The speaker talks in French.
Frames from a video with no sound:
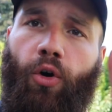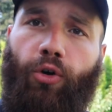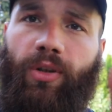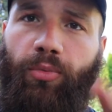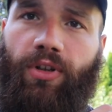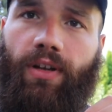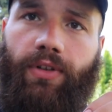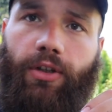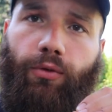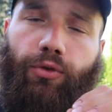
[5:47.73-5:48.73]
Au début de la
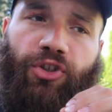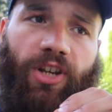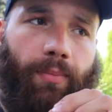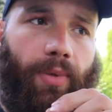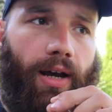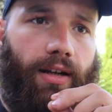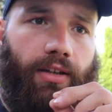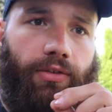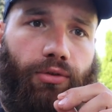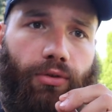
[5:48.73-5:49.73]
vidéo, je t'ai
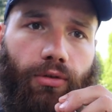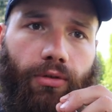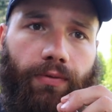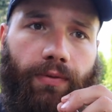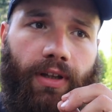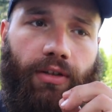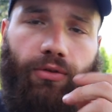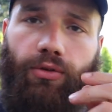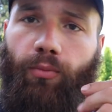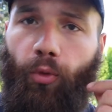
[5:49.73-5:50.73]
parlé sur le fait
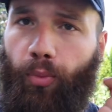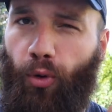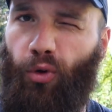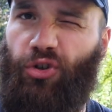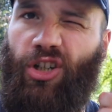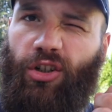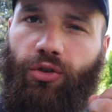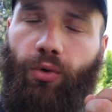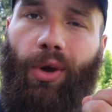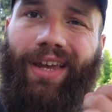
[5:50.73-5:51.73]
que mon prochain
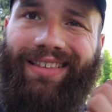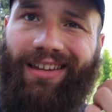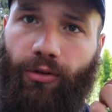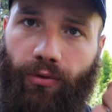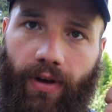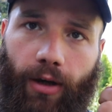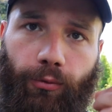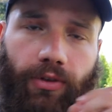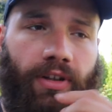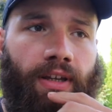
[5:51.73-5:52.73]
show était le 20
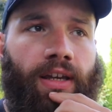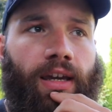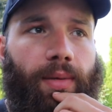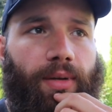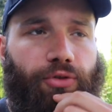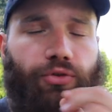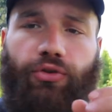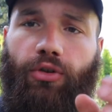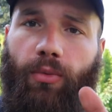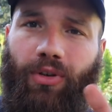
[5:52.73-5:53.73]
août. Et eh bien
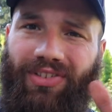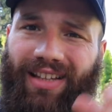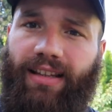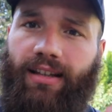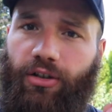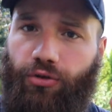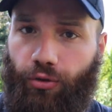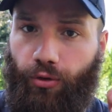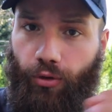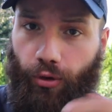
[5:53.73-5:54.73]
justement, cette année,
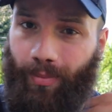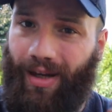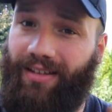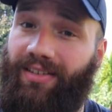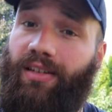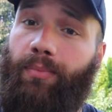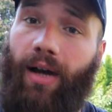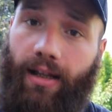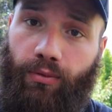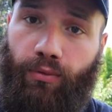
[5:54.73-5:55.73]
je reparticipe
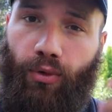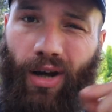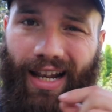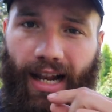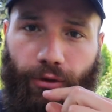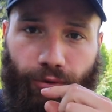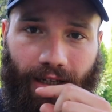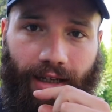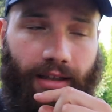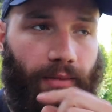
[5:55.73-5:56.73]
à nouveau à la Lutte
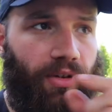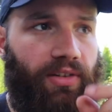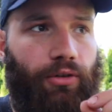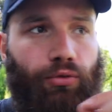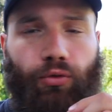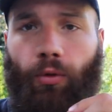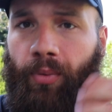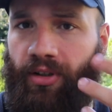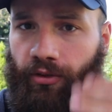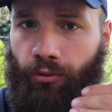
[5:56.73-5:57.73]
Academy. C'est une
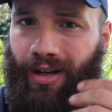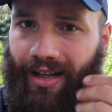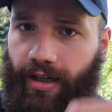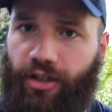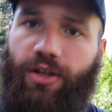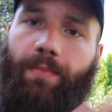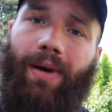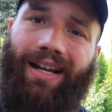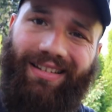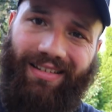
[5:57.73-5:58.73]
compétition à laquelle j'ai
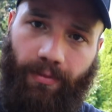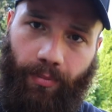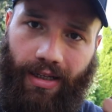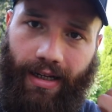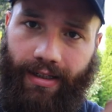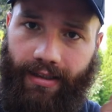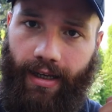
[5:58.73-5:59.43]
participé l'année